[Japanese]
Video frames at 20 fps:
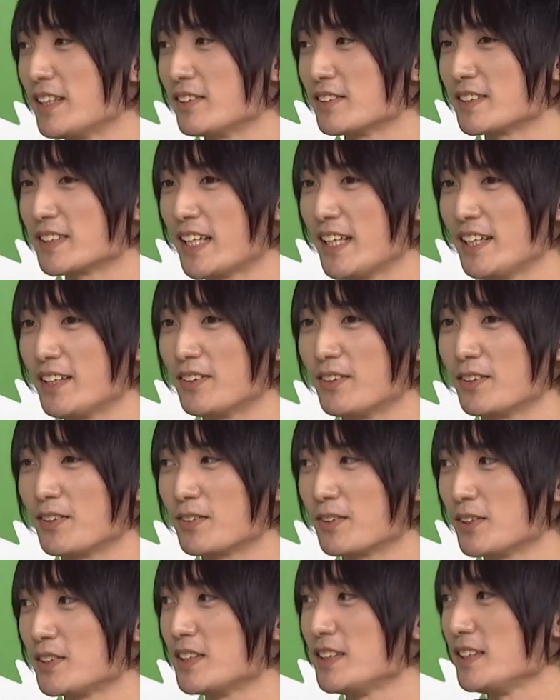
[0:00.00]
の最後の
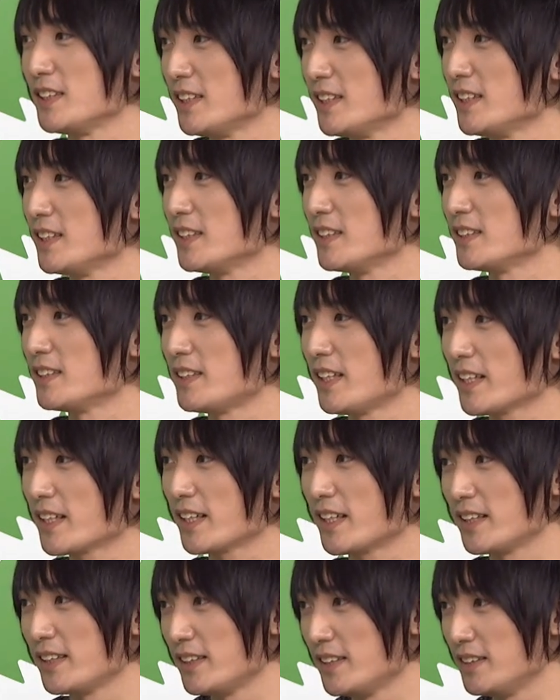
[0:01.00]
年に世
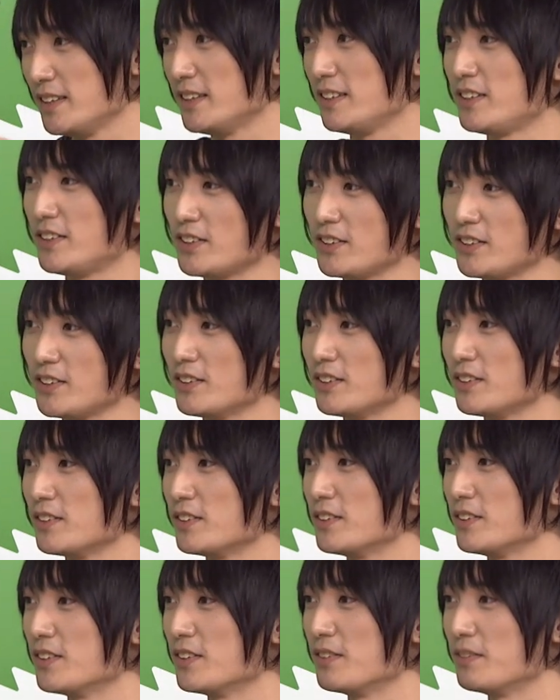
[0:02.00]
界一
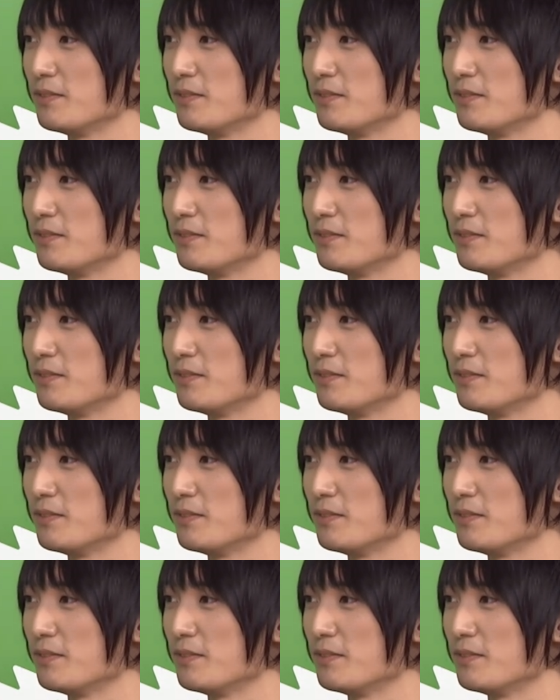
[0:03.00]
周